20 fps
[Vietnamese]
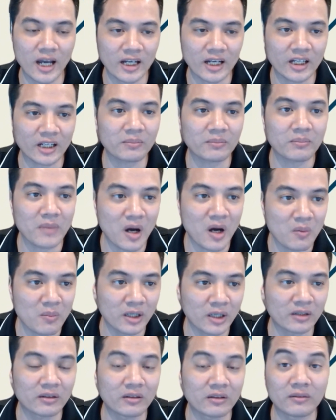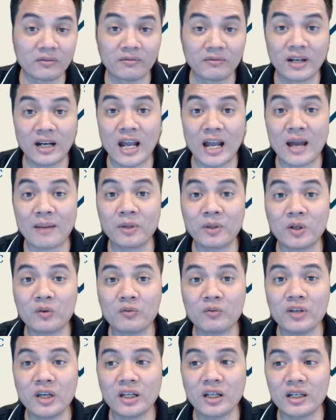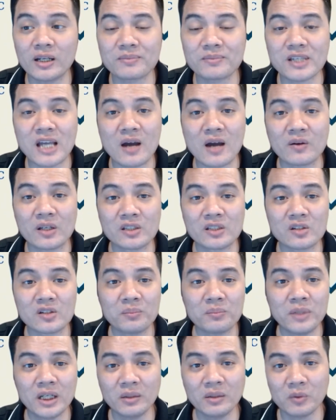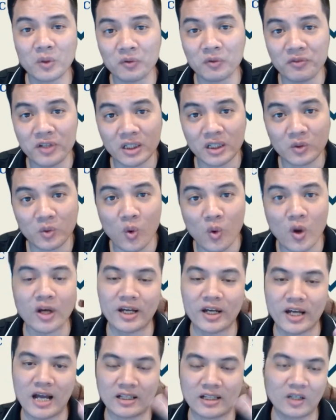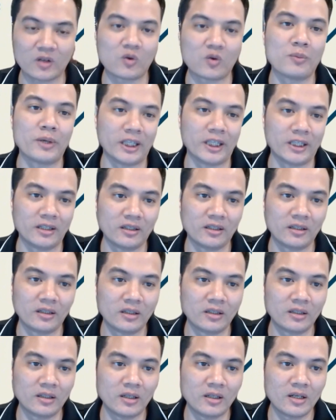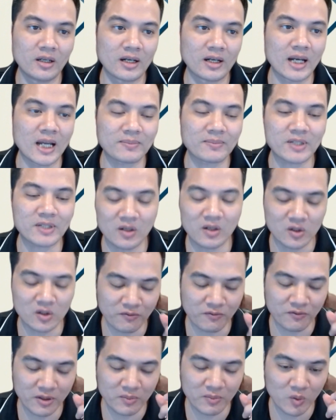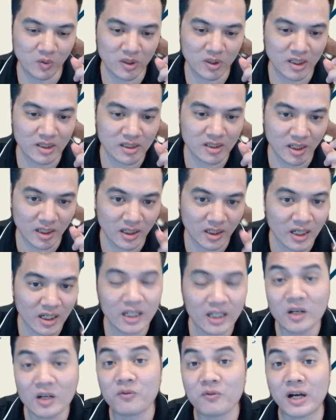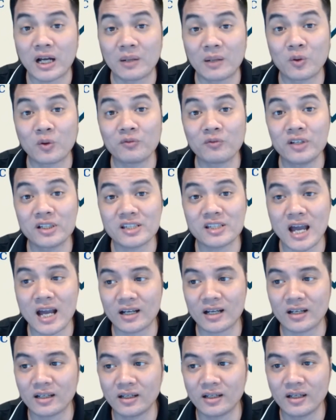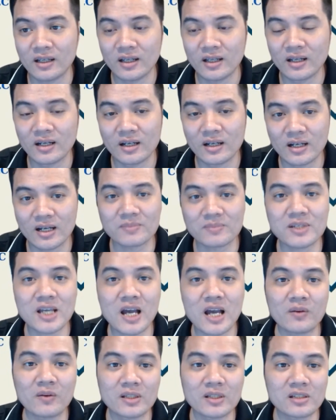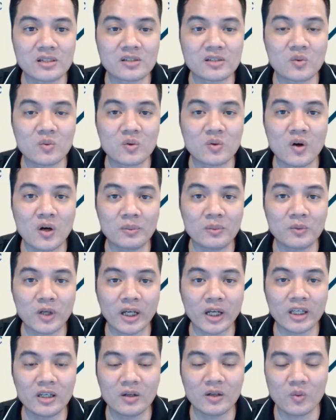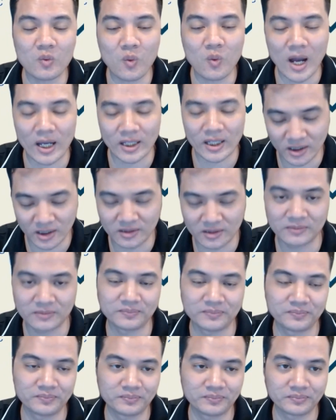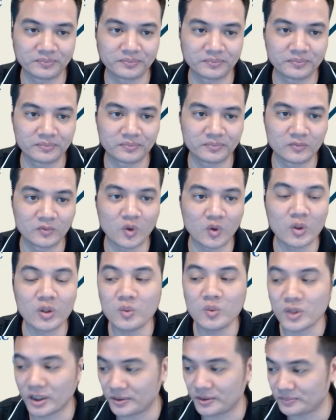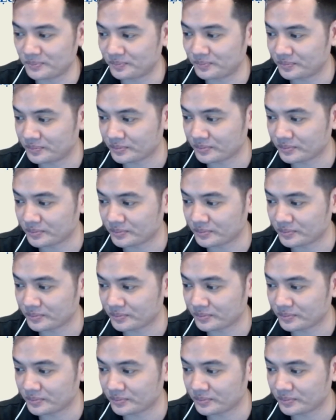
cài đặt, bảo mật và làm cái con vê i a đấy làm sao để cho biến một con vê i a của người khác thành của mình. Làm sao để cho Facebook nó nhận diện đấy không phải là một con vê i a rác. Làm sao để sử dụng nó một cách hiệu quả nhất, tối ưu nhất.